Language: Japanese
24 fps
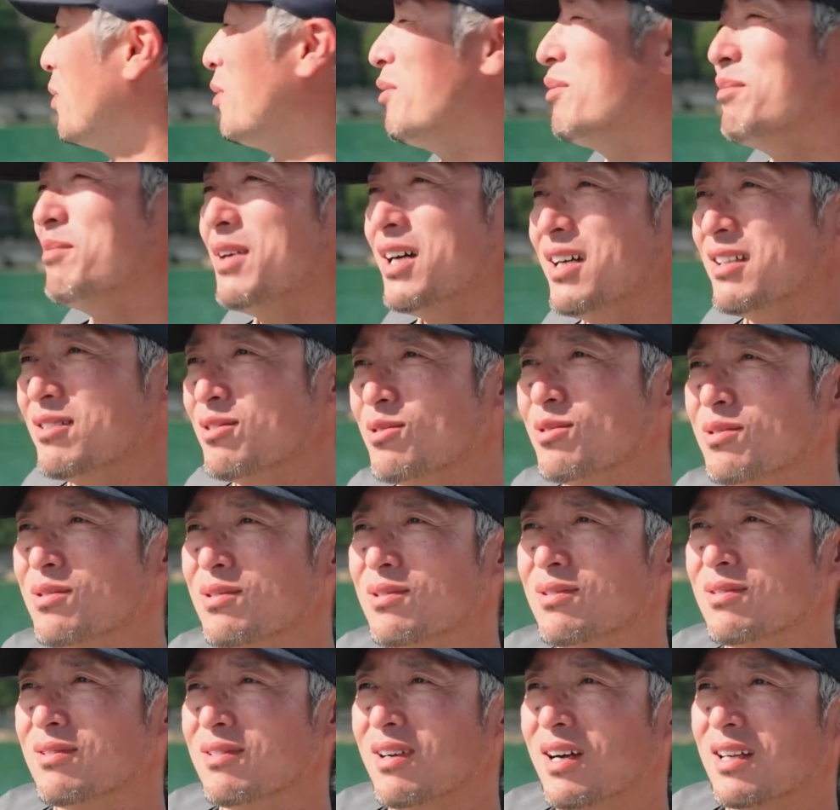うん、まああ
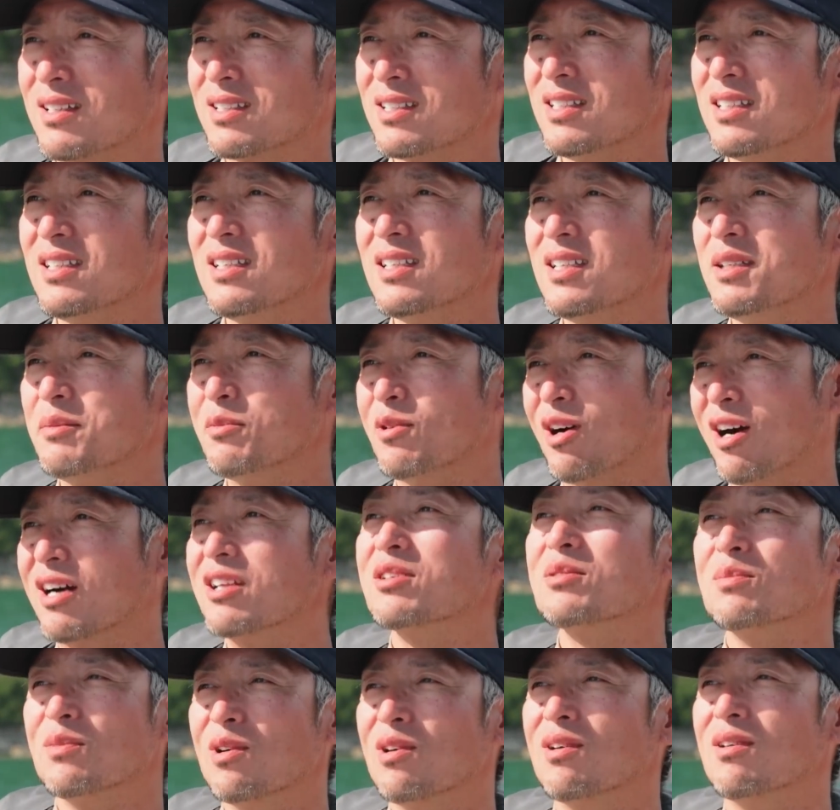の秋も
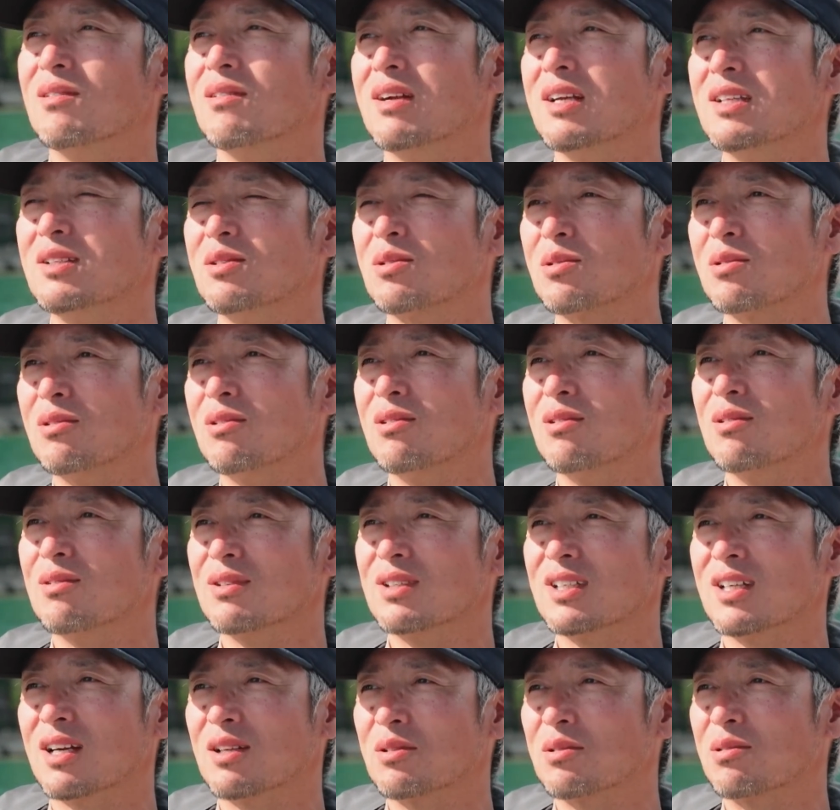春も割とこ
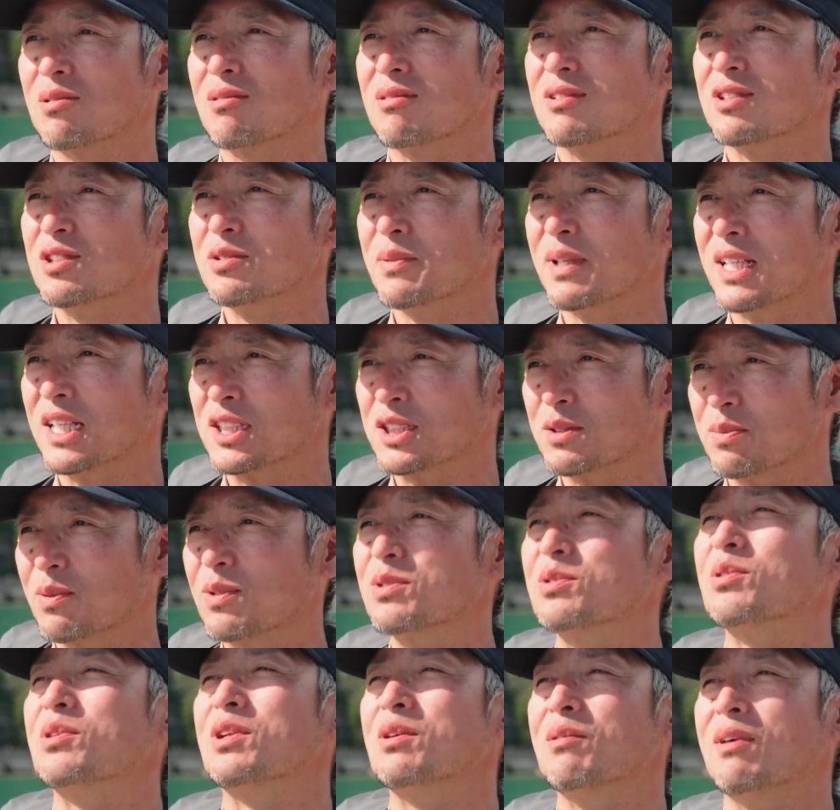うイカの有名な
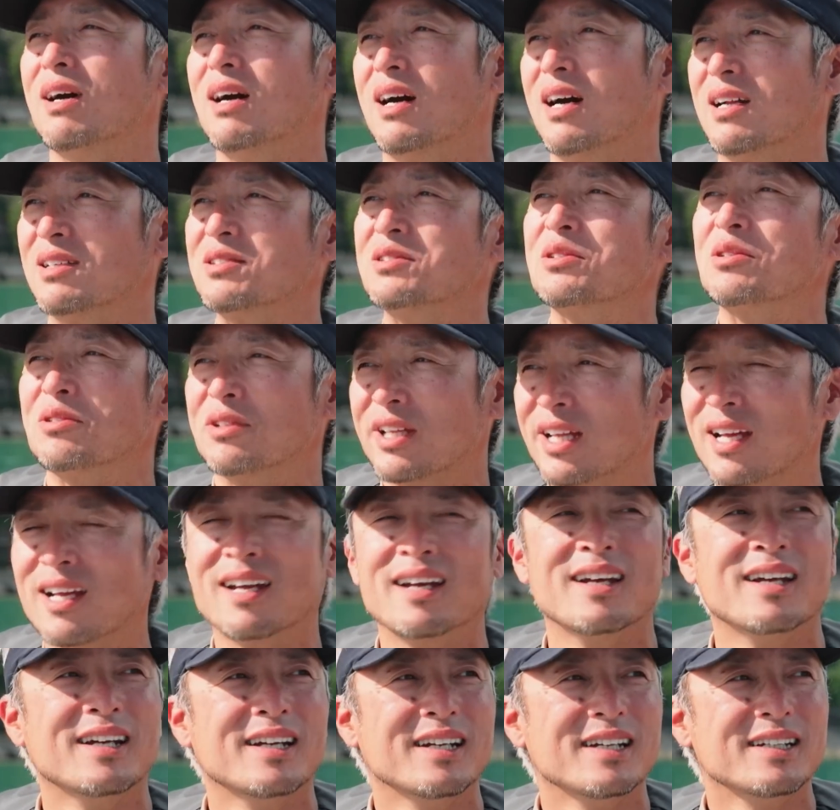スポットではあるので
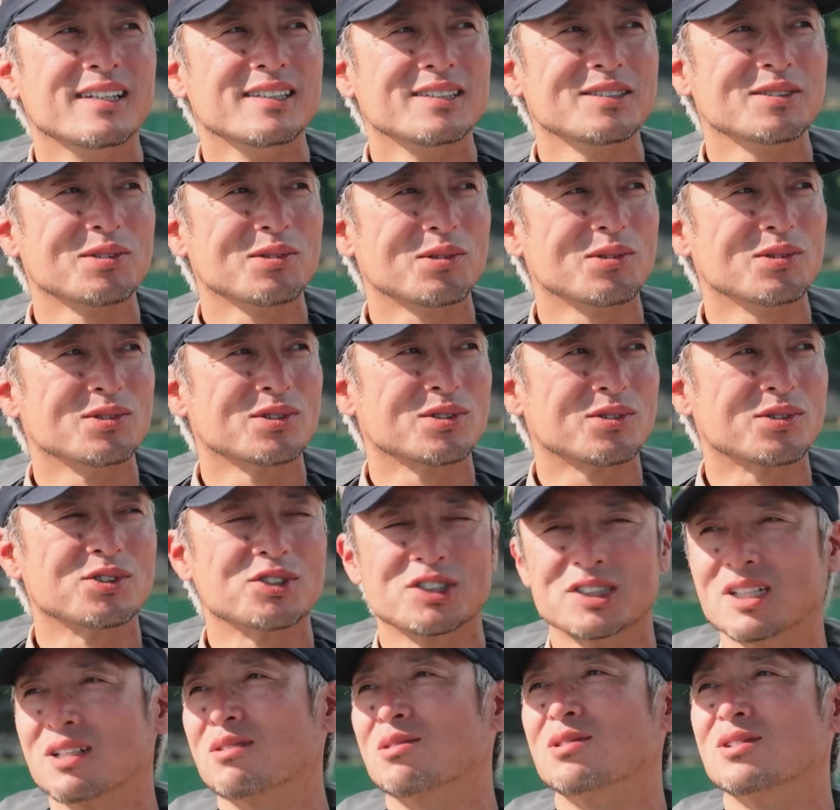なるほどそこを少
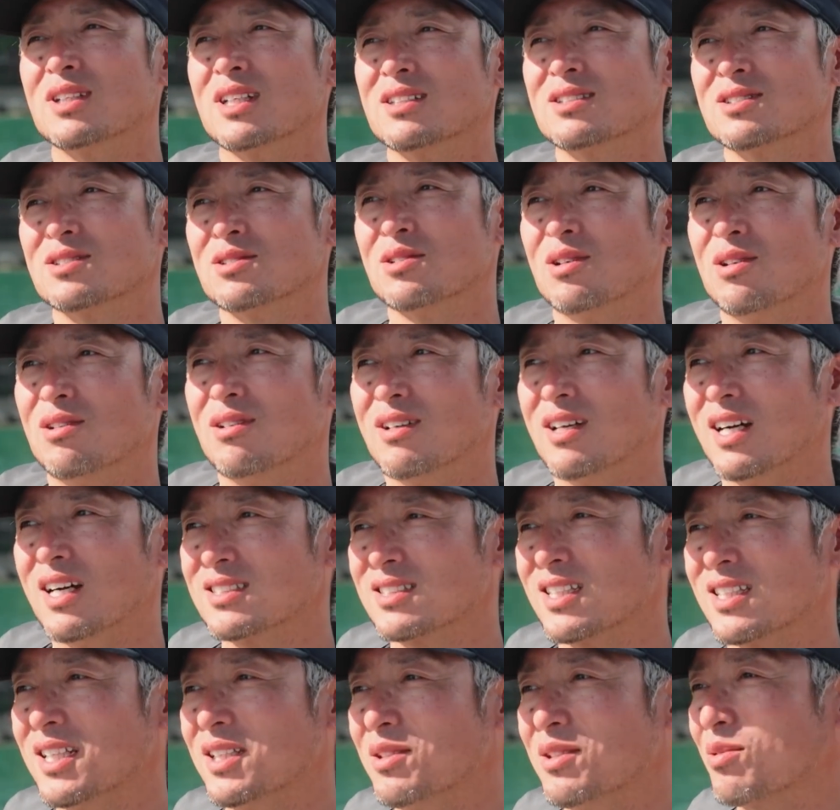しねこう夏の
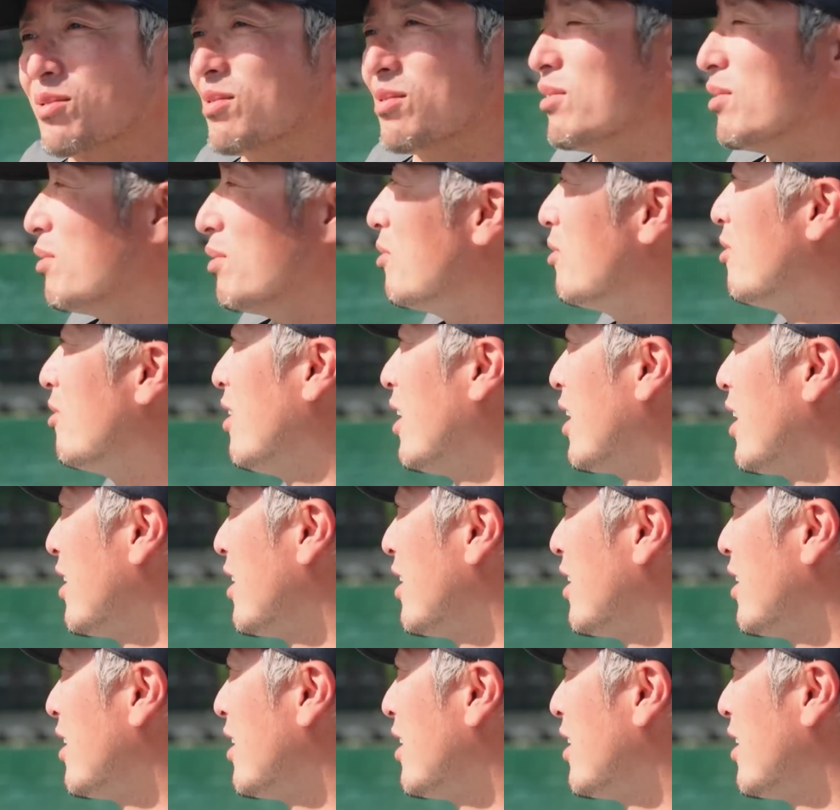浅いとこう上